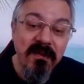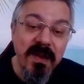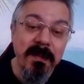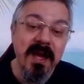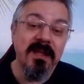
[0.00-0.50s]

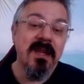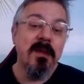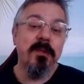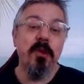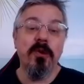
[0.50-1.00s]
Ve ben
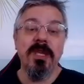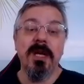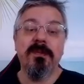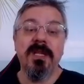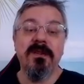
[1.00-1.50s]
piyon
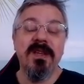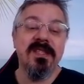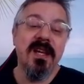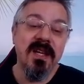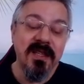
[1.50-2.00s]
yapıları
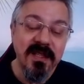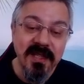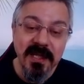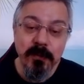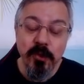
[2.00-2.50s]
vesaire deseydim